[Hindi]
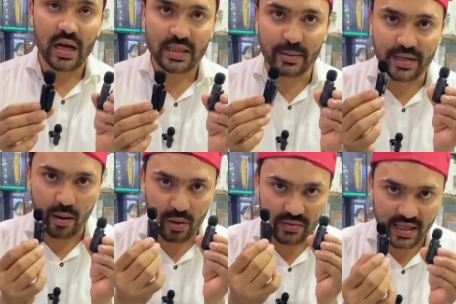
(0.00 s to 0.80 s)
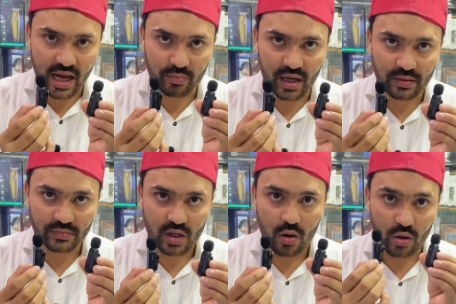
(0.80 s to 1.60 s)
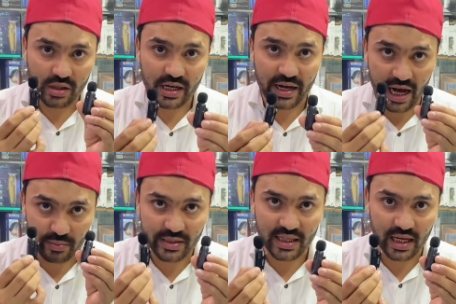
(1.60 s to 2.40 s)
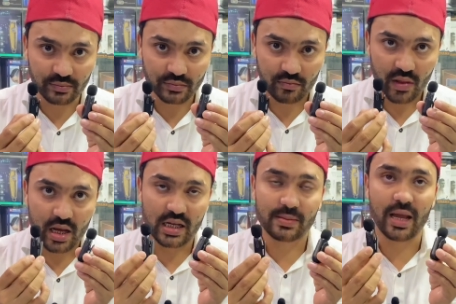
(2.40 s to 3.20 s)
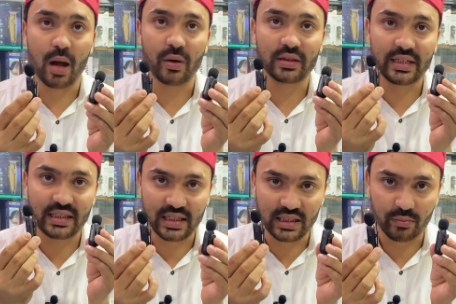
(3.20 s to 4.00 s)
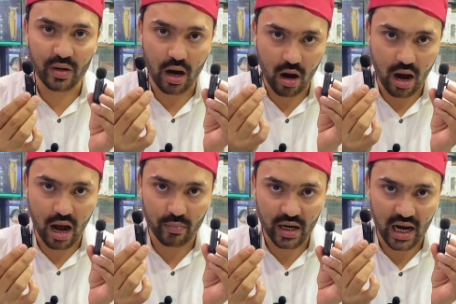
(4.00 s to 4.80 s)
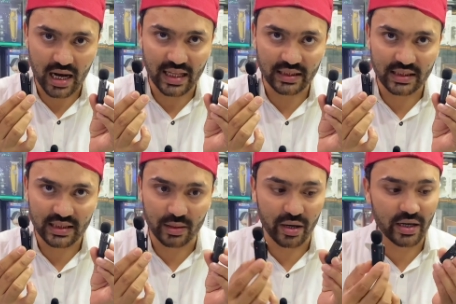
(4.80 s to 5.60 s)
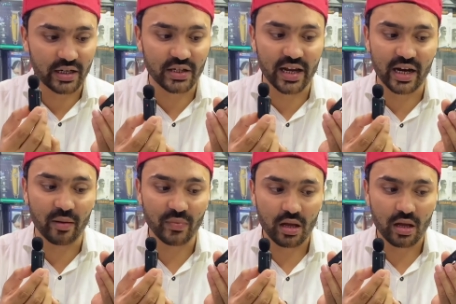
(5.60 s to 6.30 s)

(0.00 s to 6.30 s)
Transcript: इसमें टाइमिंग भी ज़्यादा है आपका उसकी रेंज भी ज़्यादा है इससे आप तीस कदम आप लगा दें तीस कदम ये चलेगा